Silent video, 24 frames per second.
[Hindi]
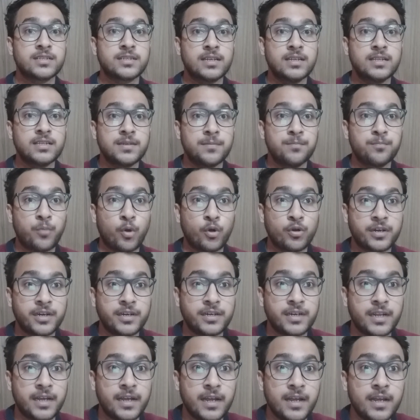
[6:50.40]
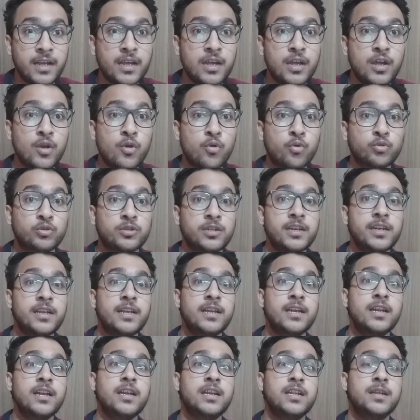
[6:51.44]
स्किल्स इम्पॉर्टेंट है उतनी
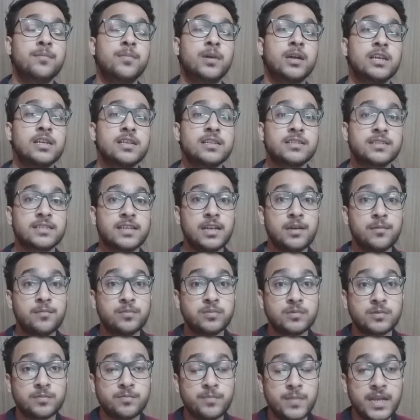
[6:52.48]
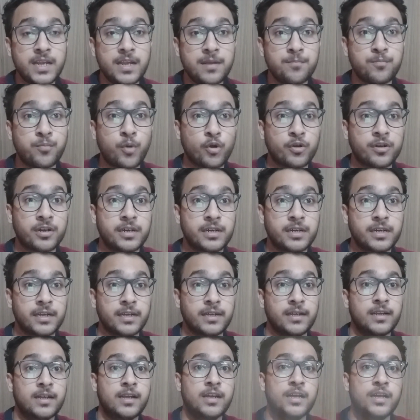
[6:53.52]
ही डीबगिंग स्किल्स भी इम्पॉर्टेंट है